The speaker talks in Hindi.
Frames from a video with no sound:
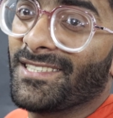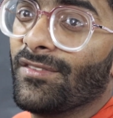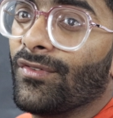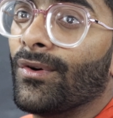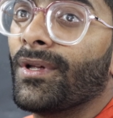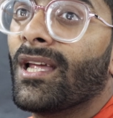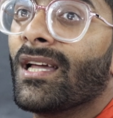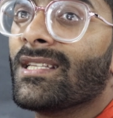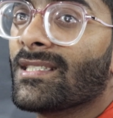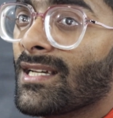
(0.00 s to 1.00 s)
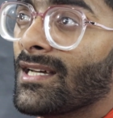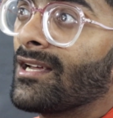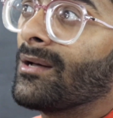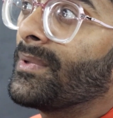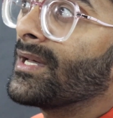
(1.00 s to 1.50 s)
जैसे ही फ़ोन या
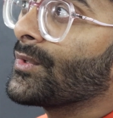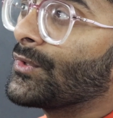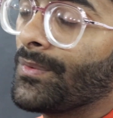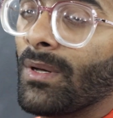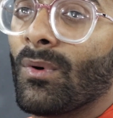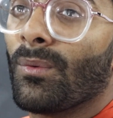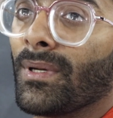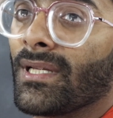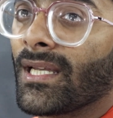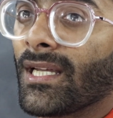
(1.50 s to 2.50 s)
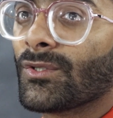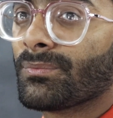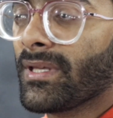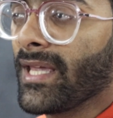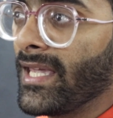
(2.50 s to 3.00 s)
इंस्टाग्राम या कुछ भी हम ओपन कर रहे हैं
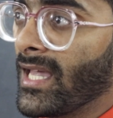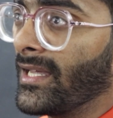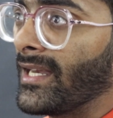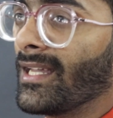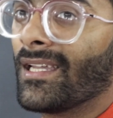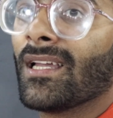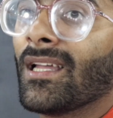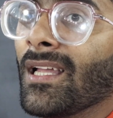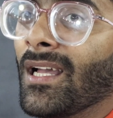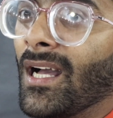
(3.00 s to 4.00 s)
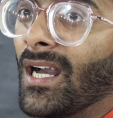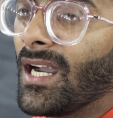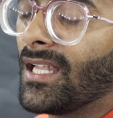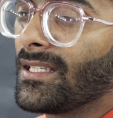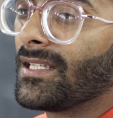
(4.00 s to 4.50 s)
उसमें यही आ रहा है
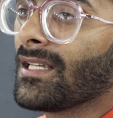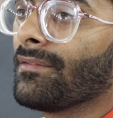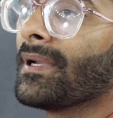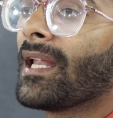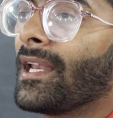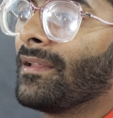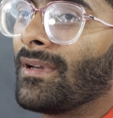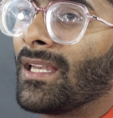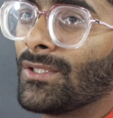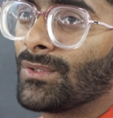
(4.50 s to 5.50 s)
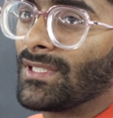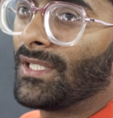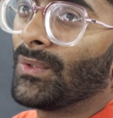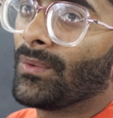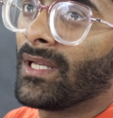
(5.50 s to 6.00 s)
अनकिता भंडारी वाला जो
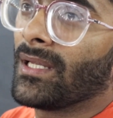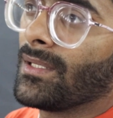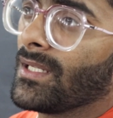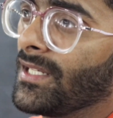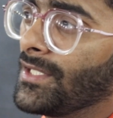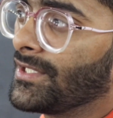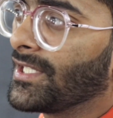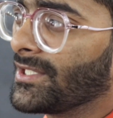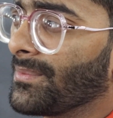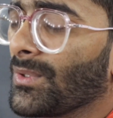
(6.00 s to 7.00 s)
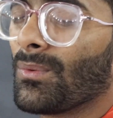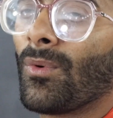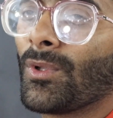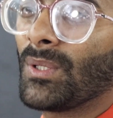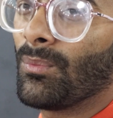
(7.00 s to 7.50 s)
सीन हुआ है ऋषिकेश में तो
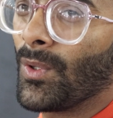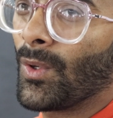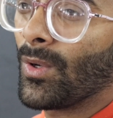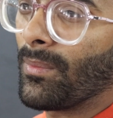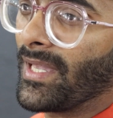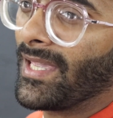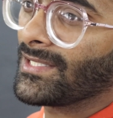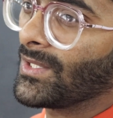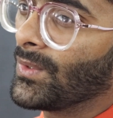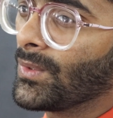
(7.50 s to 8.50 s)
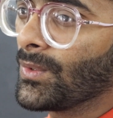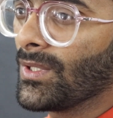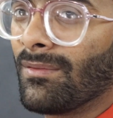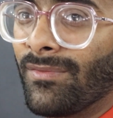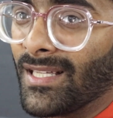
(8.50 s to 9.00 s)
बहुत ही बुरा हुआ भाई ऐसे लोगों को
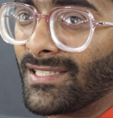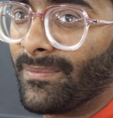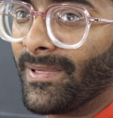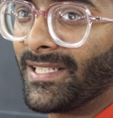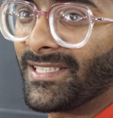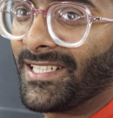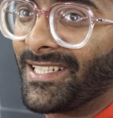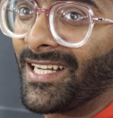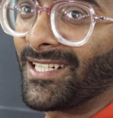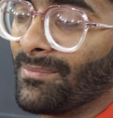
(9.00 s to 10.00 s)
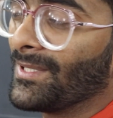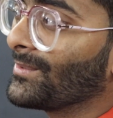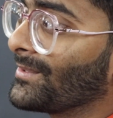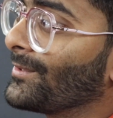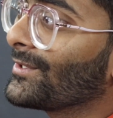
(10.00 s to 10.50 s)
ना फांसी मिलनी चाहिए डायरेक्ट मैं
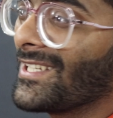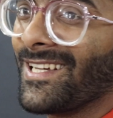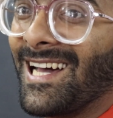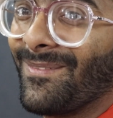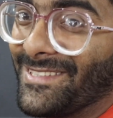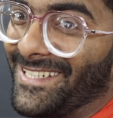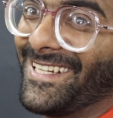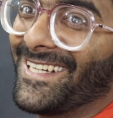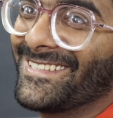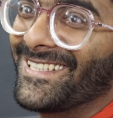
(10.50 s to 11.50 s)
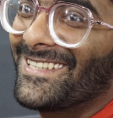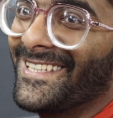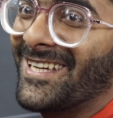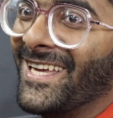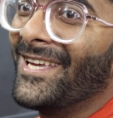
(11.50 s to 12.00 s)
तो बोलता सरकार पता नहीं करती
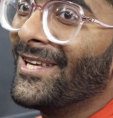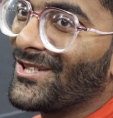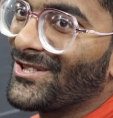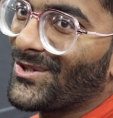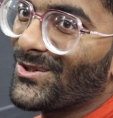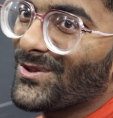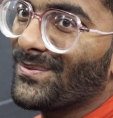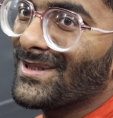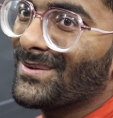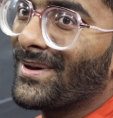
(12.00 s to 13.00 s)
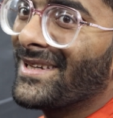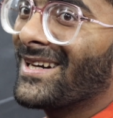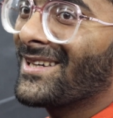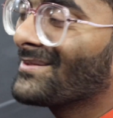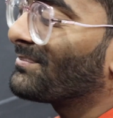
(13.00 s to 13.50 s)
रहती है सोचो मत भाई
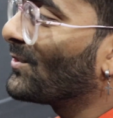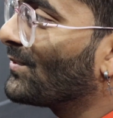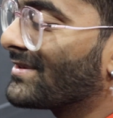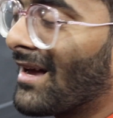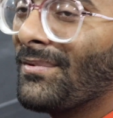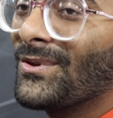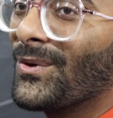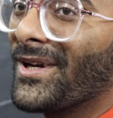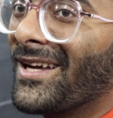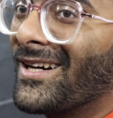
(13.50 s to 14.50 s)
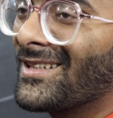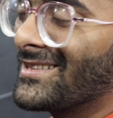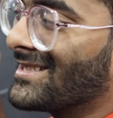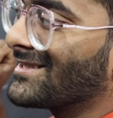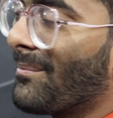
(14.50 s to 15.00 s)
अगर प्रूफ साबित हो गया हर
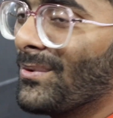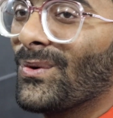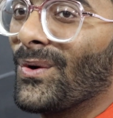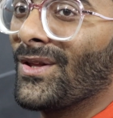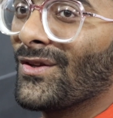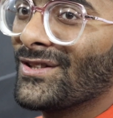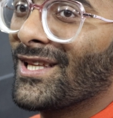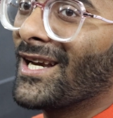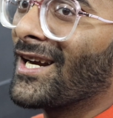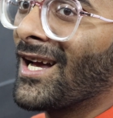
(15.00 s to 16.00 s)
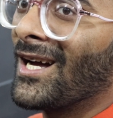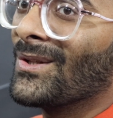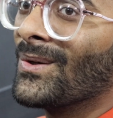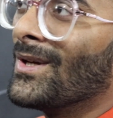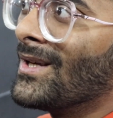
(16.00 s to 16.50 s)
चीज़ साबित हो गई तो सीधा लटका
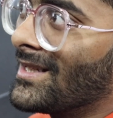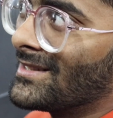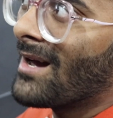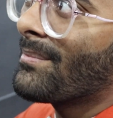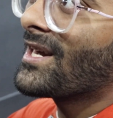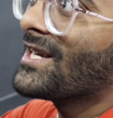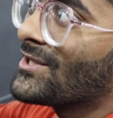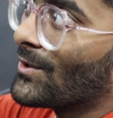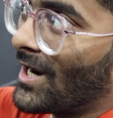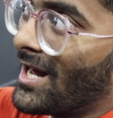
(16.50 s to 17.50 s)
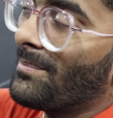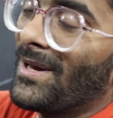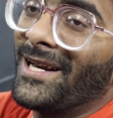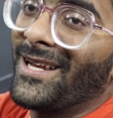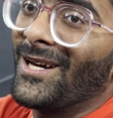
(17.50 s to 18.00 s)
दो जहाँ पे कहीं चौराहे
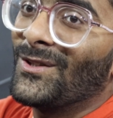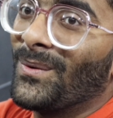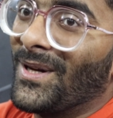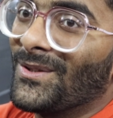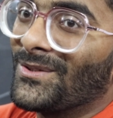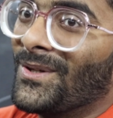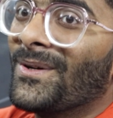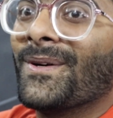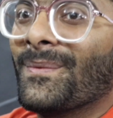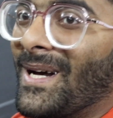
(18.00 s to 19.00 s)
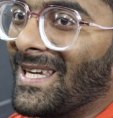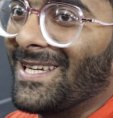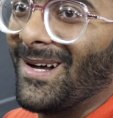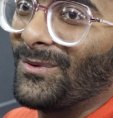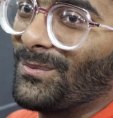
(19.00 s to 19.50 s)
पे लटका दो भाई उसको और
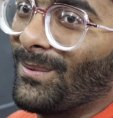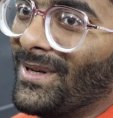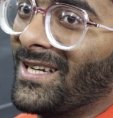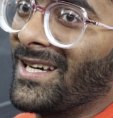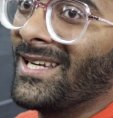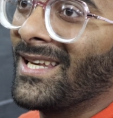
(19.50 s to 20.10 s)
बाकी काम तो पब्लिक कर ही